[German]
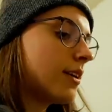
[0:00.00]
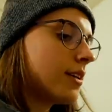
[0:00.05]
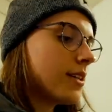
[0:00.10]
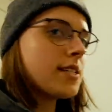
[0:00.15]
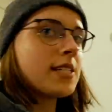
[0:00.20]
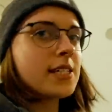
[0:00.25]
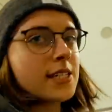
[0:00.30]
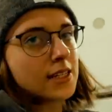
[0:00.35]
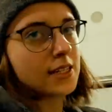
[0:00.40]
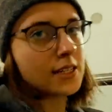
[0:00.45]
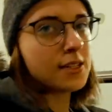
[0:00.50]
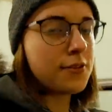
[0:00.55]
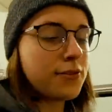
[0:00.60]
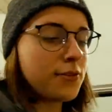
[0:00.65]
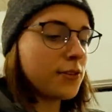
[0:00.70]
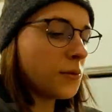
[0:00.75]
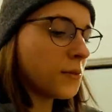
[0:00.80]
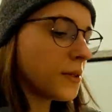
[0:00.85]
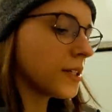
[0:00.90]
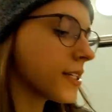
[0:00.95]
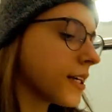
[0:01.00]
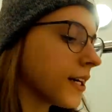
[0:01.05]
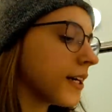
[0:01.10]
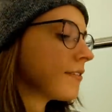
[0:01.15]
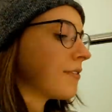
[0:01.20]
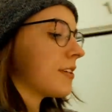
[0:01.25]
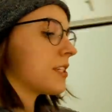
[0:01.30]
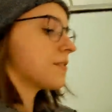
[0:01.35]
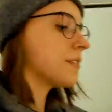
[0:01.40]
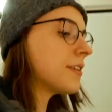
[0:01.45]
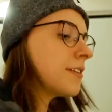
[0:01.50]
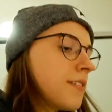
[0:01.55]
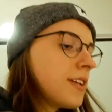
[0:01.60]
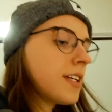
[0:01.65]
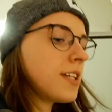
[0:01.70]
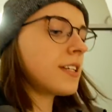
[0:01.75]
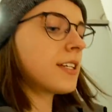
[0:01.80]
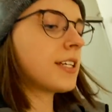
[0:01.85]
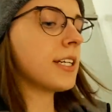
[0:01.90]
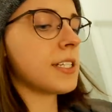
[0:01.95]
dass ich da nicht filmen darf. Deswegen
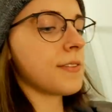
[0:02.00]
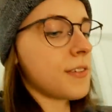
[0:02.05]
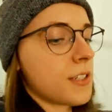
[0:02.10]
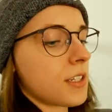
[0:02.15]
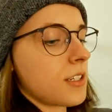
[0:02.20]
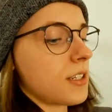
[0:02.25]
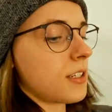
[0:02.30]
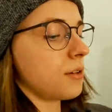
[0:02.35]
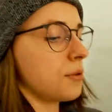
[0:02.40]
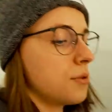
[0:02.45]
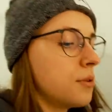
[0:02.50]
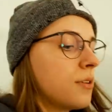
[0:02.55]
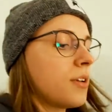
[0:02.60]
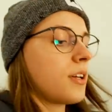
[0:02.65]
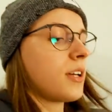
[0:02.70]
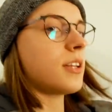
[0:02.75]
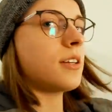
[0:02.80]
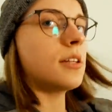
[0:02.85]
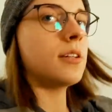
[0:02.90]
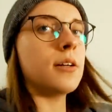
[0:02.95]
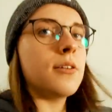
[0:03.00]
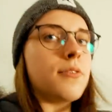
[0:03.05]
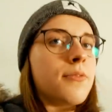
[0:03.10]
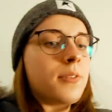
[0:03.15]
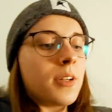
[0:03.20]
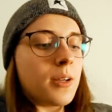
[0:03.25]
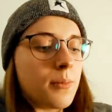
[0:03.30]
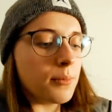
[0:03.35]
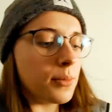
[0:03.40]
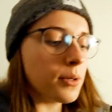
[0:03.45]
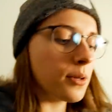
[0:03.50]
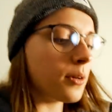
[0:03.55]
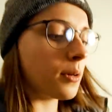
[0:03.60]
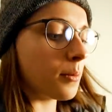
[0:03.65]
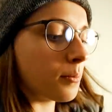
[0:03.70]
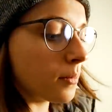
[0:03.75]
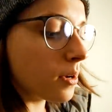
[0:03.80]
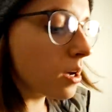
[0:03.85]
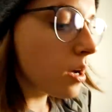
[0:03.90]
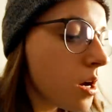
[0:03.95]
werdet ihr jetzt wahrscheinlich auch nur noch Handyaufnahmen
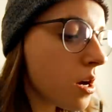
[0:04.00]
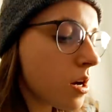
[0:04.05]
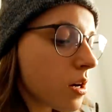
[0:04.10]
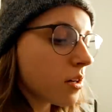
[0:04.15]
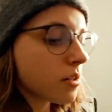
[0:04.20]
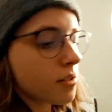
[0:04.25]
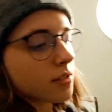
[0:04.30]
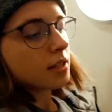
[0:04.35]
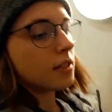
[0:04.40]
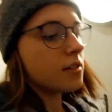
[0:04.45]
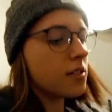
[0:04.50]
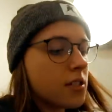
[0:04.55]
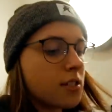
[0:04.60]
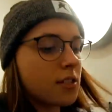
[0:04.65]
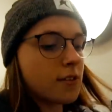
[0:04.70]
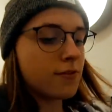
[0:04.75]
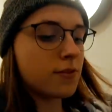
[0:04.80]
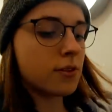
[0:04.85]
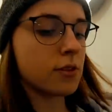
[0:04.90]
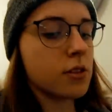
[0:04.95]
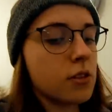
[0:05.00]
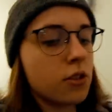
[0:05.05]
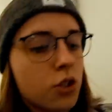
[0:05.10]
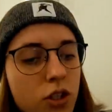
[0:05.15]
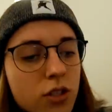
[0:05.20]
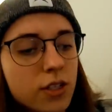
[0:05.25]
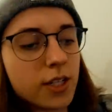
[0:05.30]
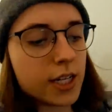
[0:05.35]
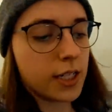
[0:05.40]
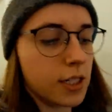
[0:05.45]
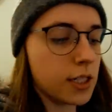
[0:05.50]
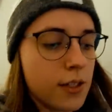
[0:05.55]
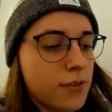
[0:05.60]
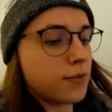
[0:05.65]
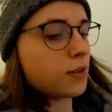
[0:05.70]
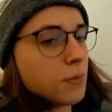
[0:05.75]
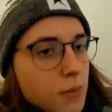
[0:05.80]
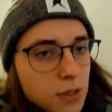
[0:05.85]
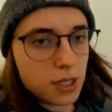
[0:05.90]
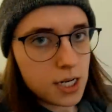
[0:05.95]
bekommen und dann ist der Vlog auch schon
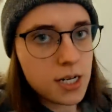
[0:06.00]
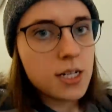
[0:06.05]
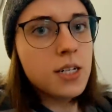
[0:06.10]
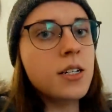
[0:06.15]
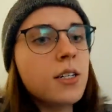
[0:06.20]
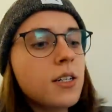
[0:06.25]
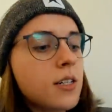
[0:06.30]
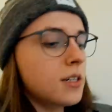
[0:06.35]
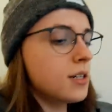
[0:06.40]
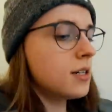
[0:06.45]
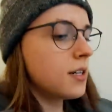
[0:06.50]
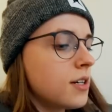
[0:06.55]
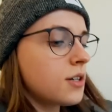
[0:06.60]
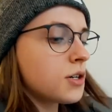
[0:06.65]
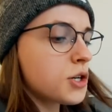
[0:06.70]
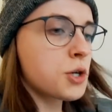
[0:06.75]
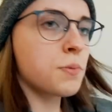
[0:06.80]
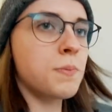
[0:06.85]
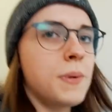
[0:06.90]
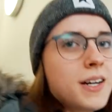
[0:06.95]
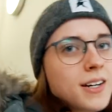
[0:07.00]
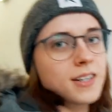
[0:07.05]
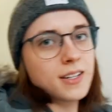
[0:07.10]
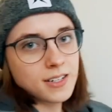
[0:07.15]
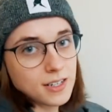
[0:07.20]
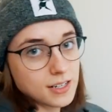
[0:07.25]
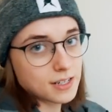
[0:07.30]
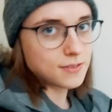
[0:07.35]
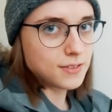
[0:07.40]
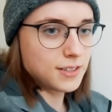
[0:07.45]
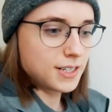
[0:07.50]
eigentlich vorbei. Spannend, ich